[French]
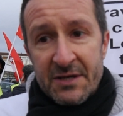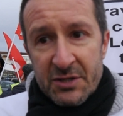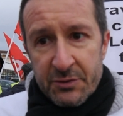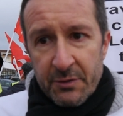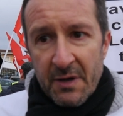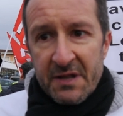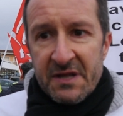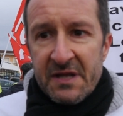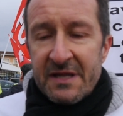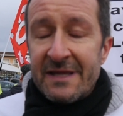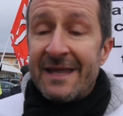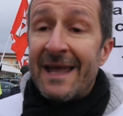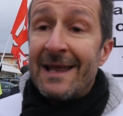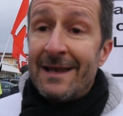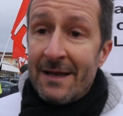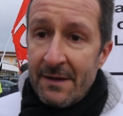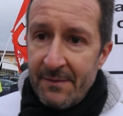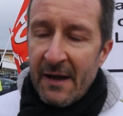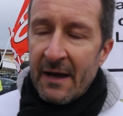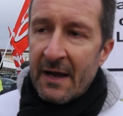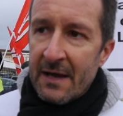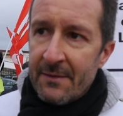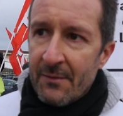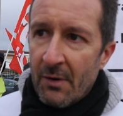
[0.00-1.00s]
a choisi
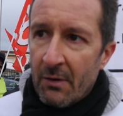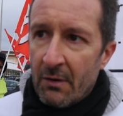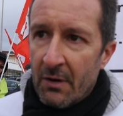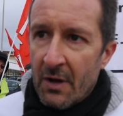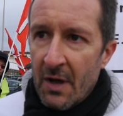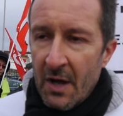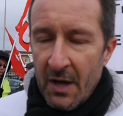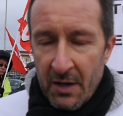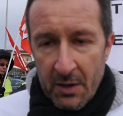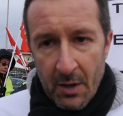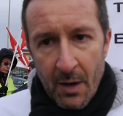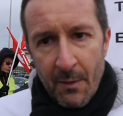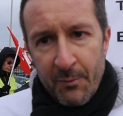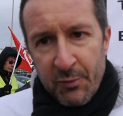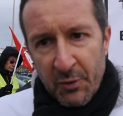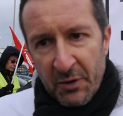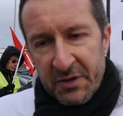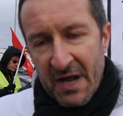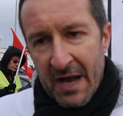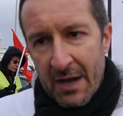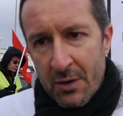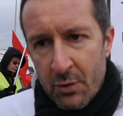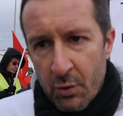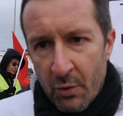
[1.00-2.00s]
délibérément. Et en plus,
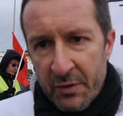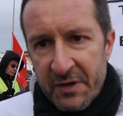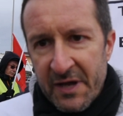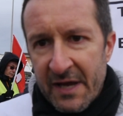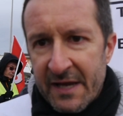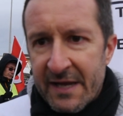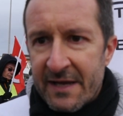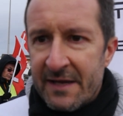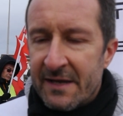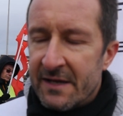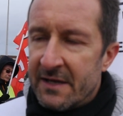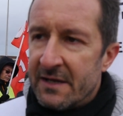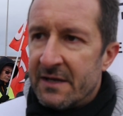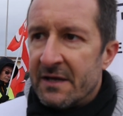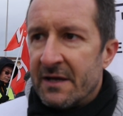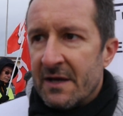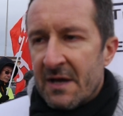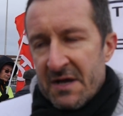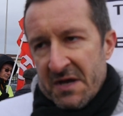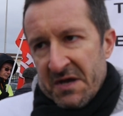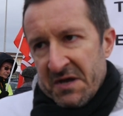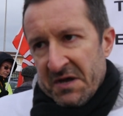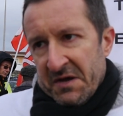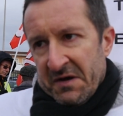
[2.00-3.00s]
il y a un courrier qui,
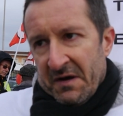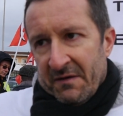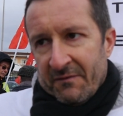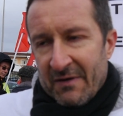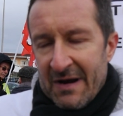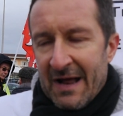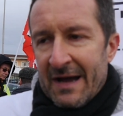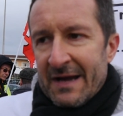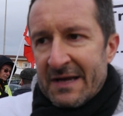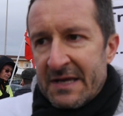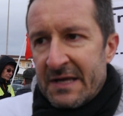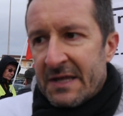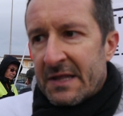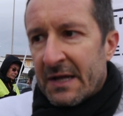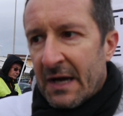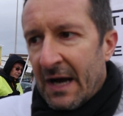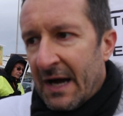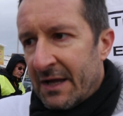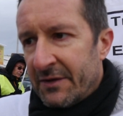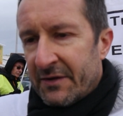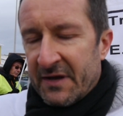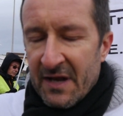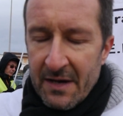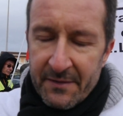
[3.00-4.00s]
voilà, qui
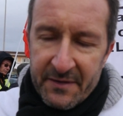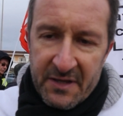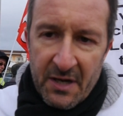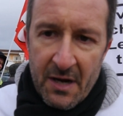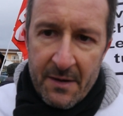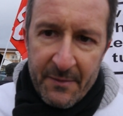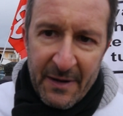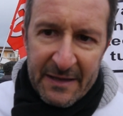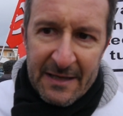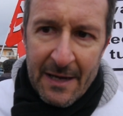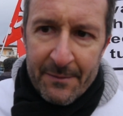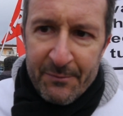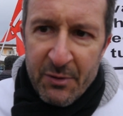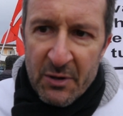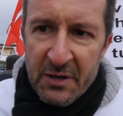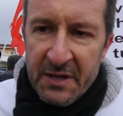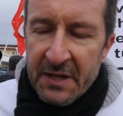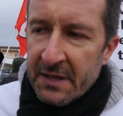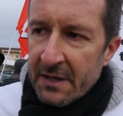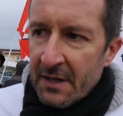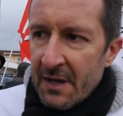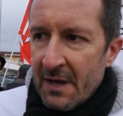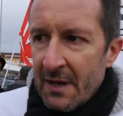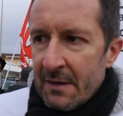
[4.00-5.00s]
sera de la main de la
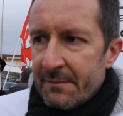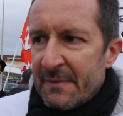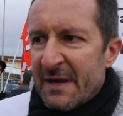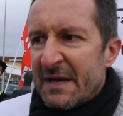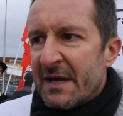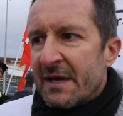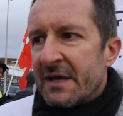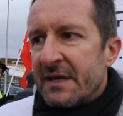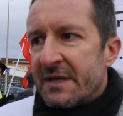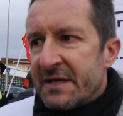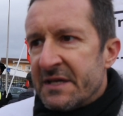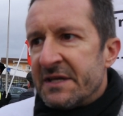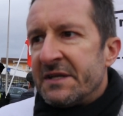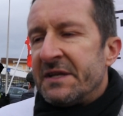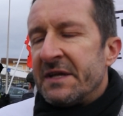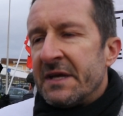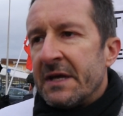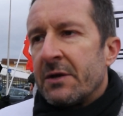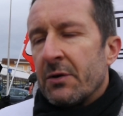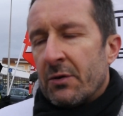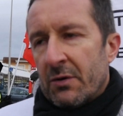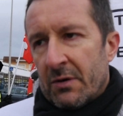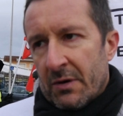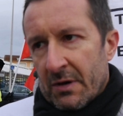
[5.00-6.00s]
police, et qui
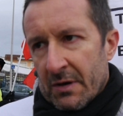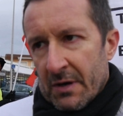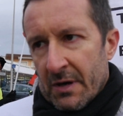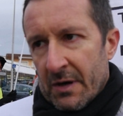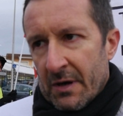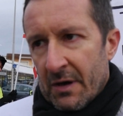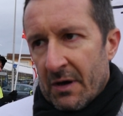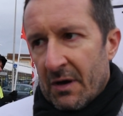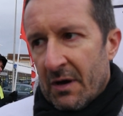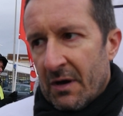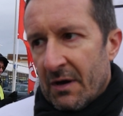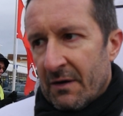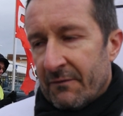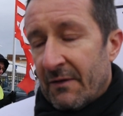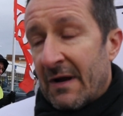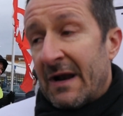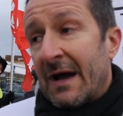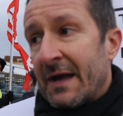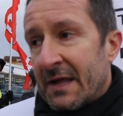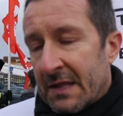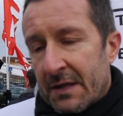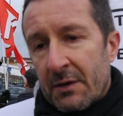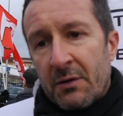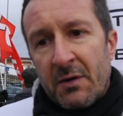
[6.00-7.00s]
dit que
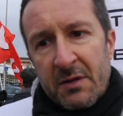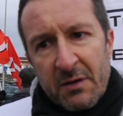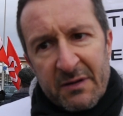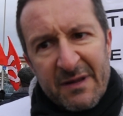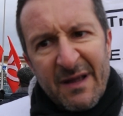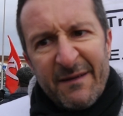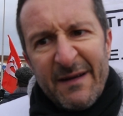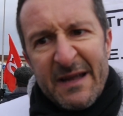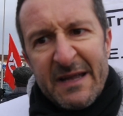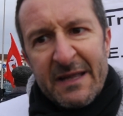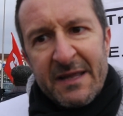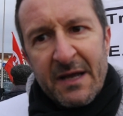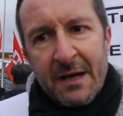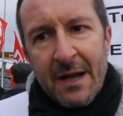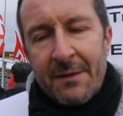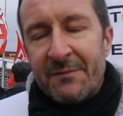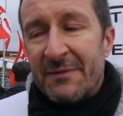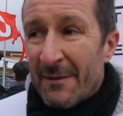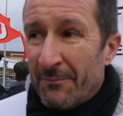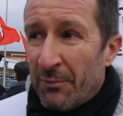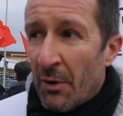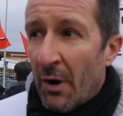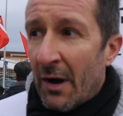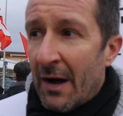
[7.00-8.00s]
voilà, ses conditions de travail étaient quand même
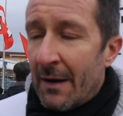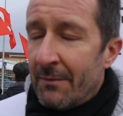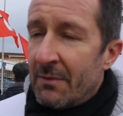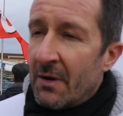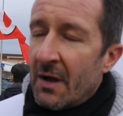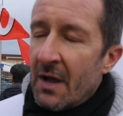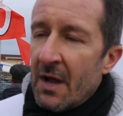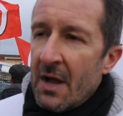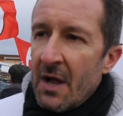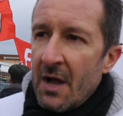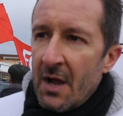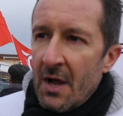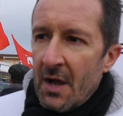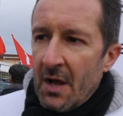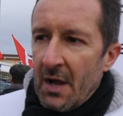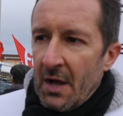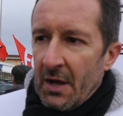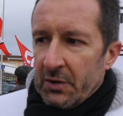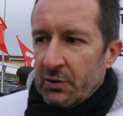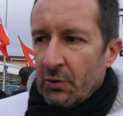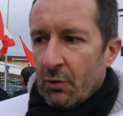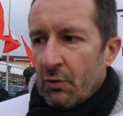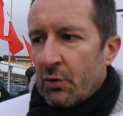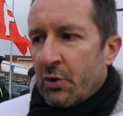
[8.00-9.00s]
déplorables.
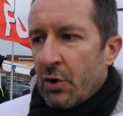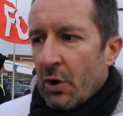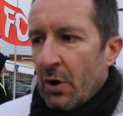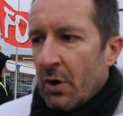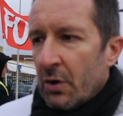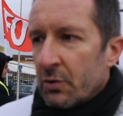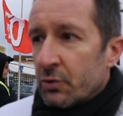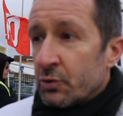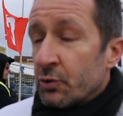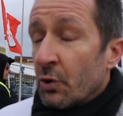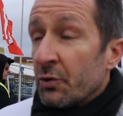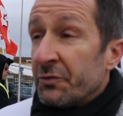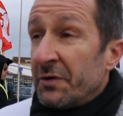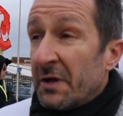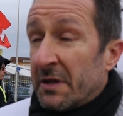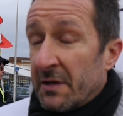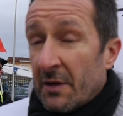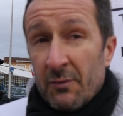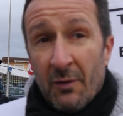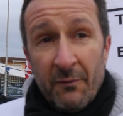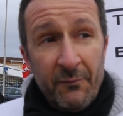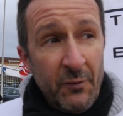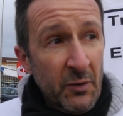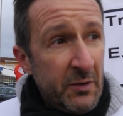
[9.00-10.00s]
Donc euh, aujourd'hui,
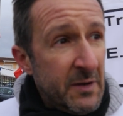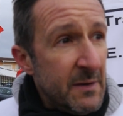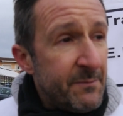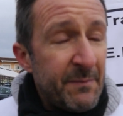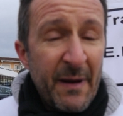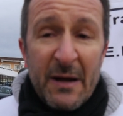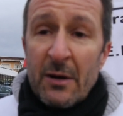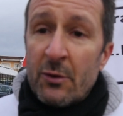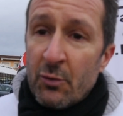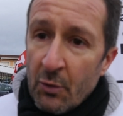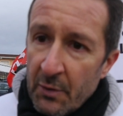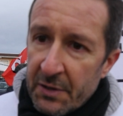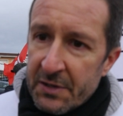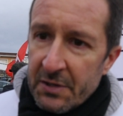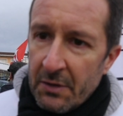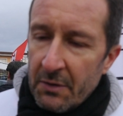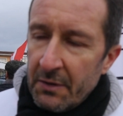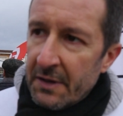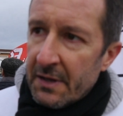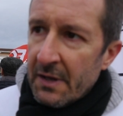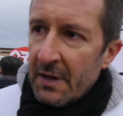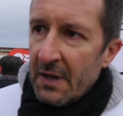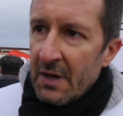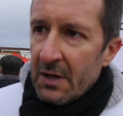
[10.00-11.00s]
c'est qu'on veut qu'ils prennent
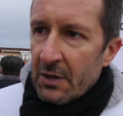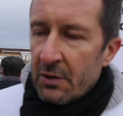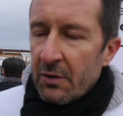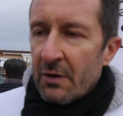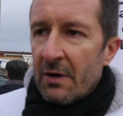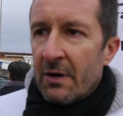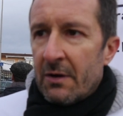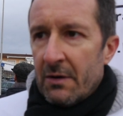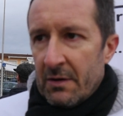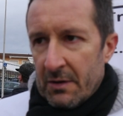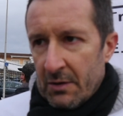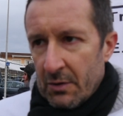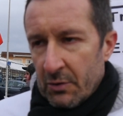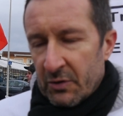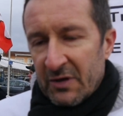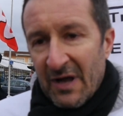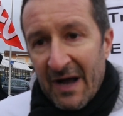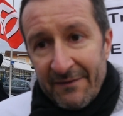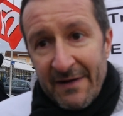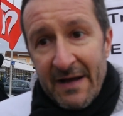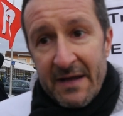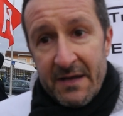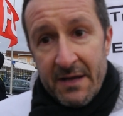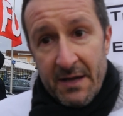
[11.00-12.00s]
conscience que le
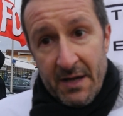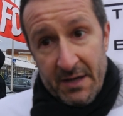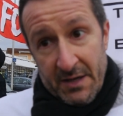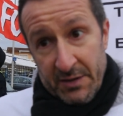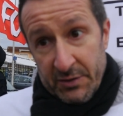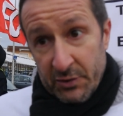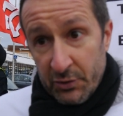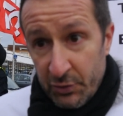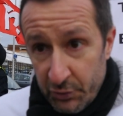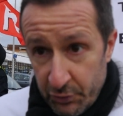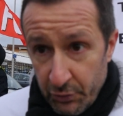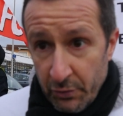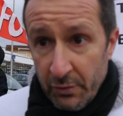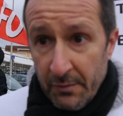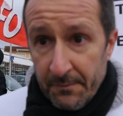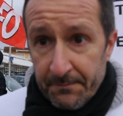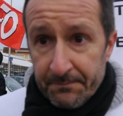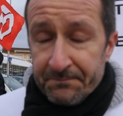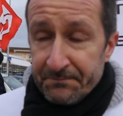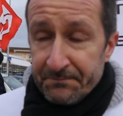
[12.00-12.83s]
travail tue